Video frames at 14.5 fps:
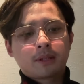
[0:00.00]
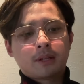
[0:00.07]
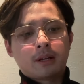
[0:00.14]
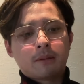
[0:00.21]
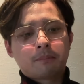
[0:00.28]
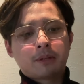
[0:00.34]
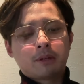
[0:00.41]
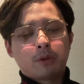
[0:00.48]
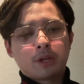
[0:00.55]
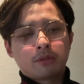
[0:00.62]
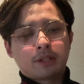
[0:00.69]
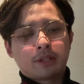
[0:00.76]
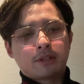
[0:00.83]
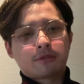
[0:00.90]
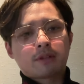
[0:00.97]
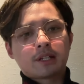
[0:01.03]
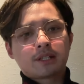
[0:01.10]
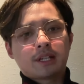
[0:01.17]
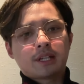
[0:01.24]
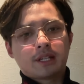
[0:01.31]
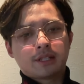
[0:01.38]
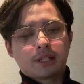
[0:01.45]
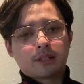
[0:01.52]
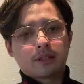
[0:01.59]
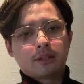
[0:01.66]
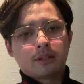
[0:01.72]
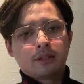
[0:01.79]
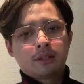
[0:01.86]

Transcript: 啊，被网友给抓现行了